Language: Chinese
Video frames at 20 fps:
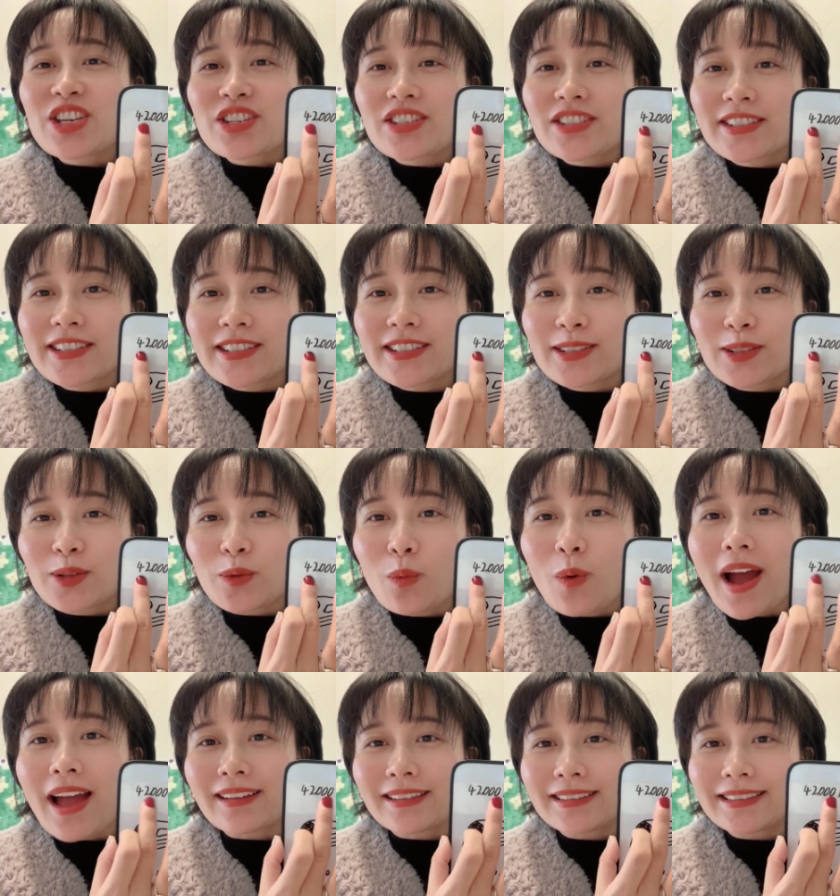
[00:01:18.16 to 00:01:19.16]
四
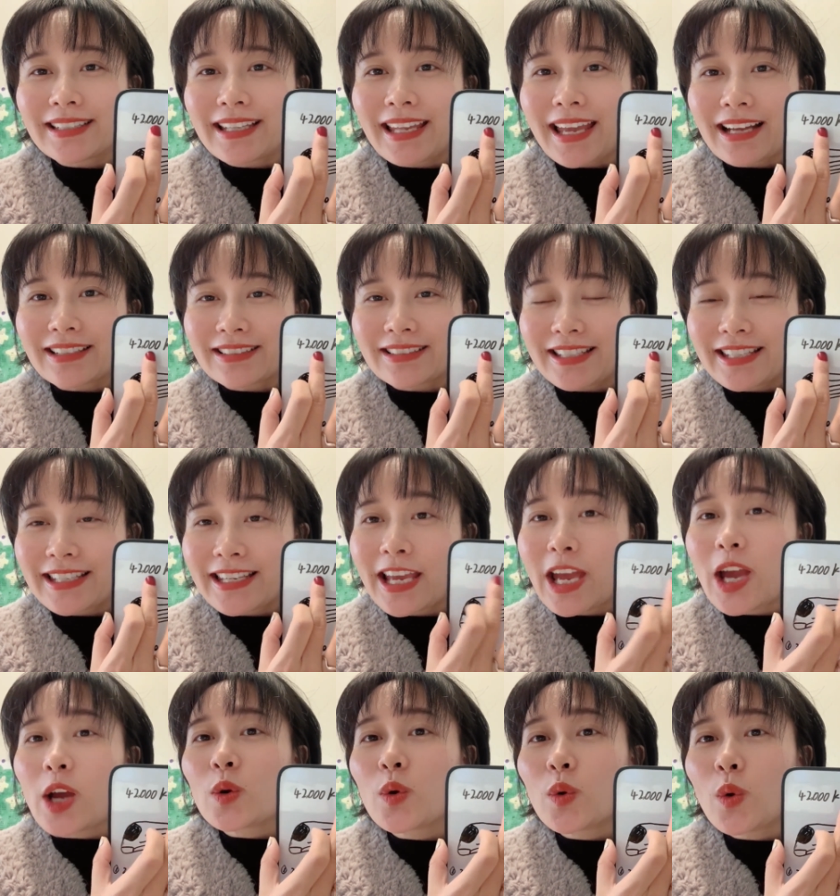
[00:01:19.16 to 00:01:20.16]
万两
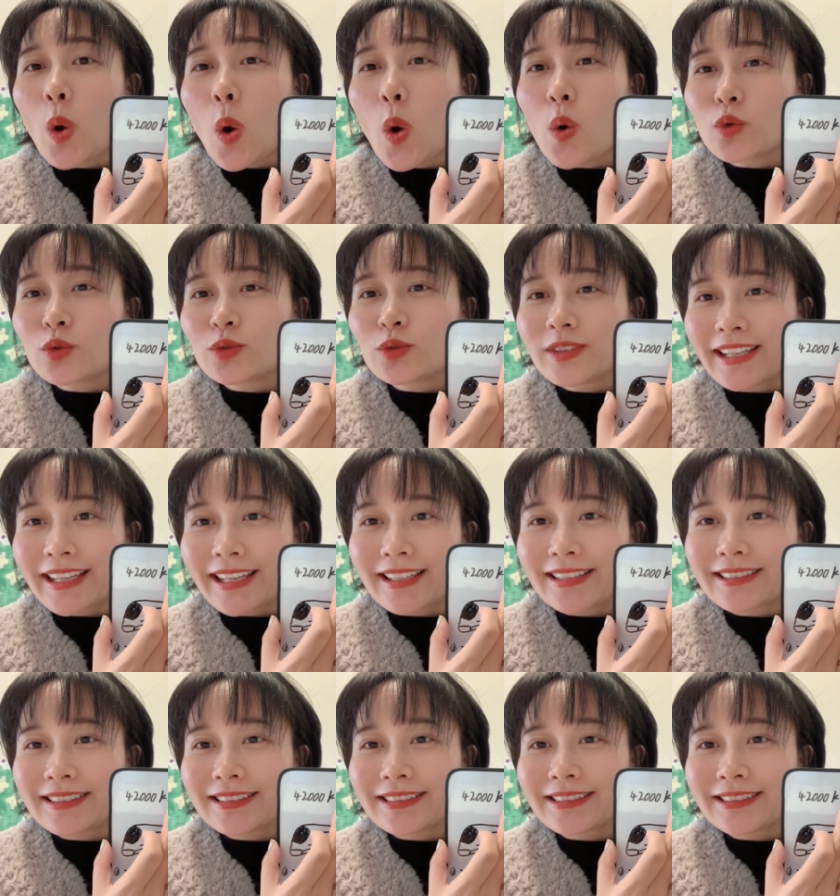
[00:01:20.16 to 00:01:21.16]
千公里，
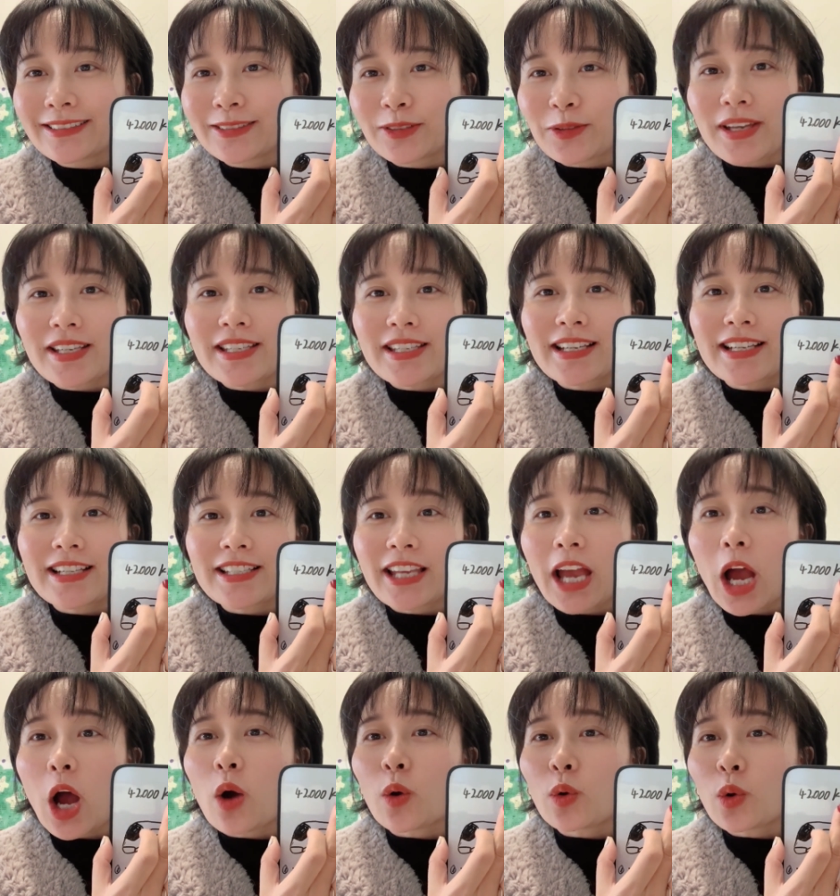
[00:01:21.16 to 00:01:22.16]
对，这个
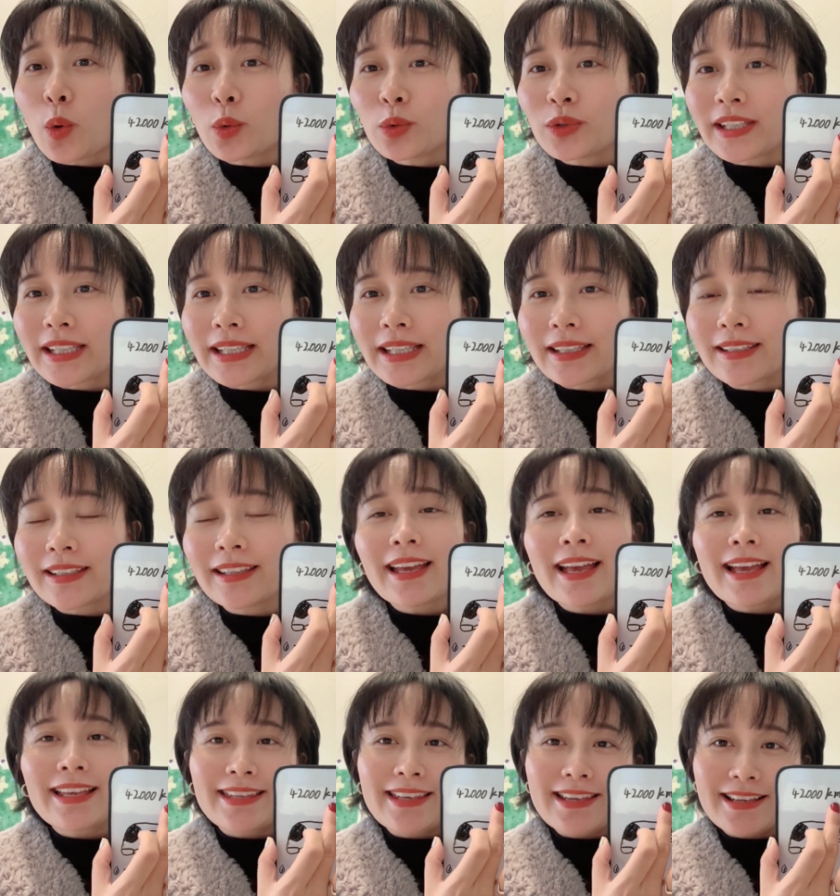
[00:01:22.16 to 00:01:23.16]
叫公里，
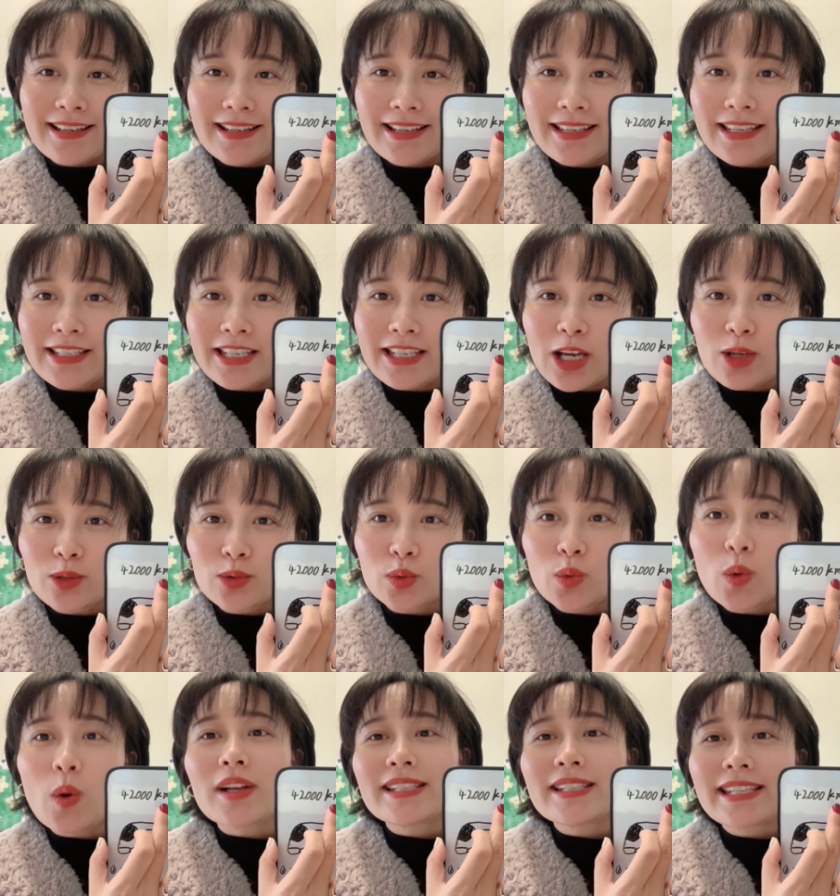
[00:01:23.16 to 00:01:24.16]
也可以叫
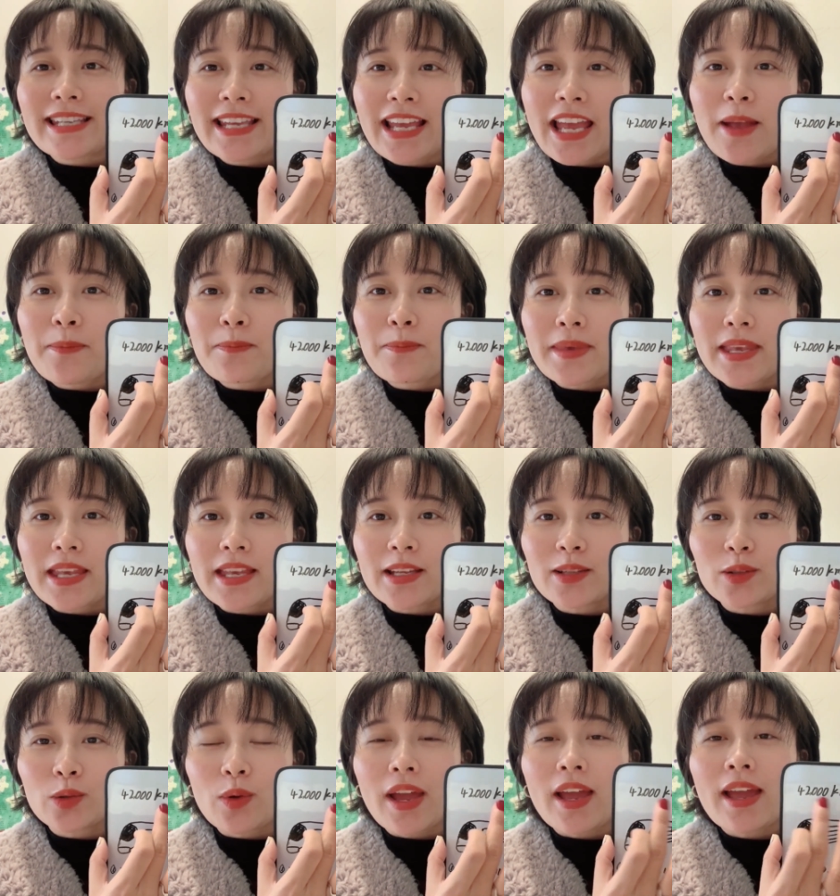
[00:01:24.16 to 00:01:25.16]
做千米，
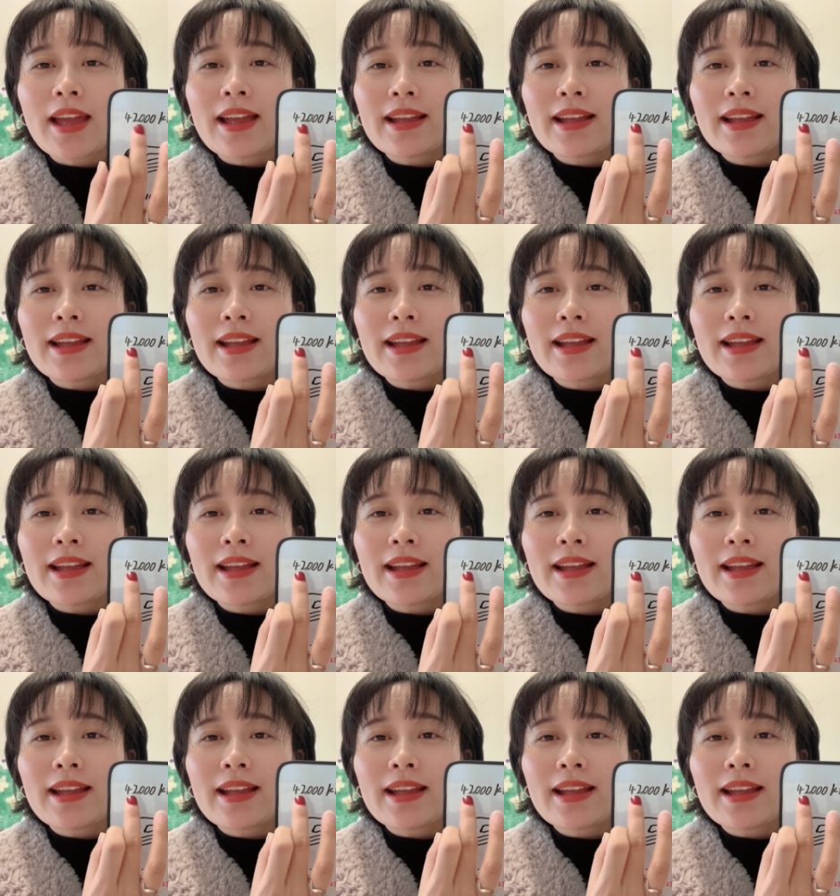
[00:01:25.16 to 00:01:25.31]
对。